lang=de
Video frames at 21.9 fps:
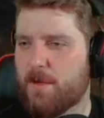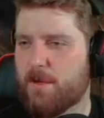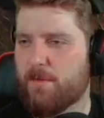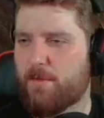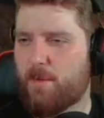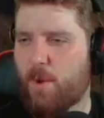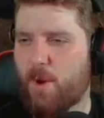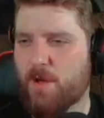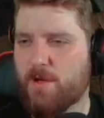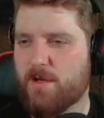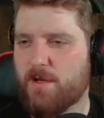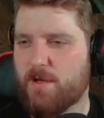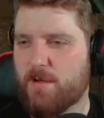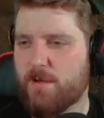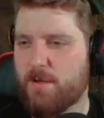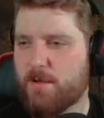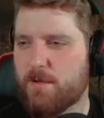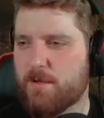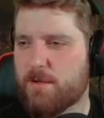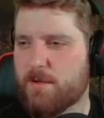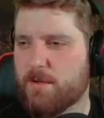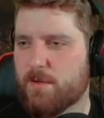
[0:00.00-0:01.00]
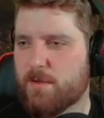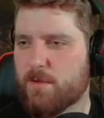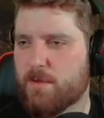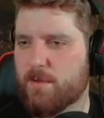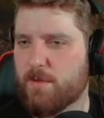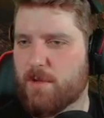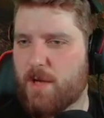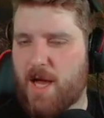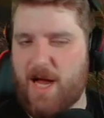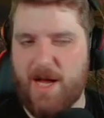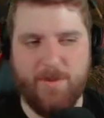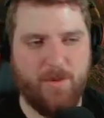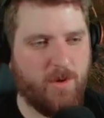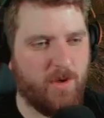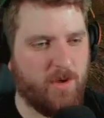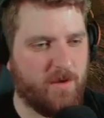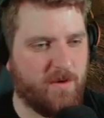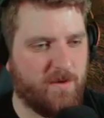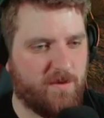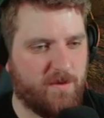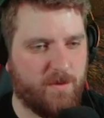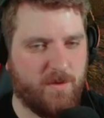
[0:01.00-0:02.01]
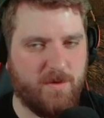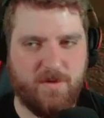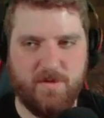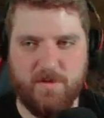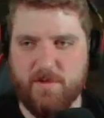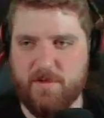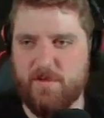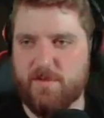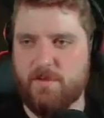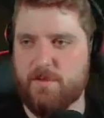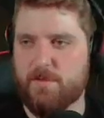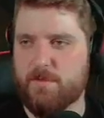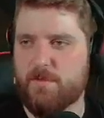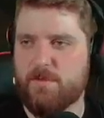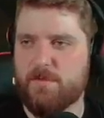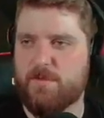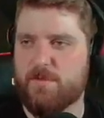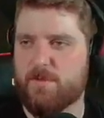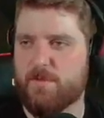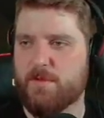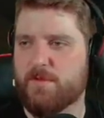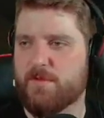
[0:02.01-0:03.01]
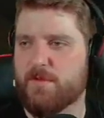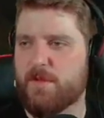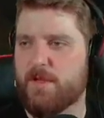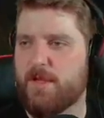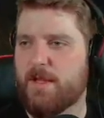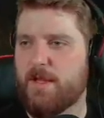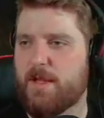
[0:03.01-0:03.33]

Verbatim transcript: Walker Armor oder sowas oder so, irgendwie sowas.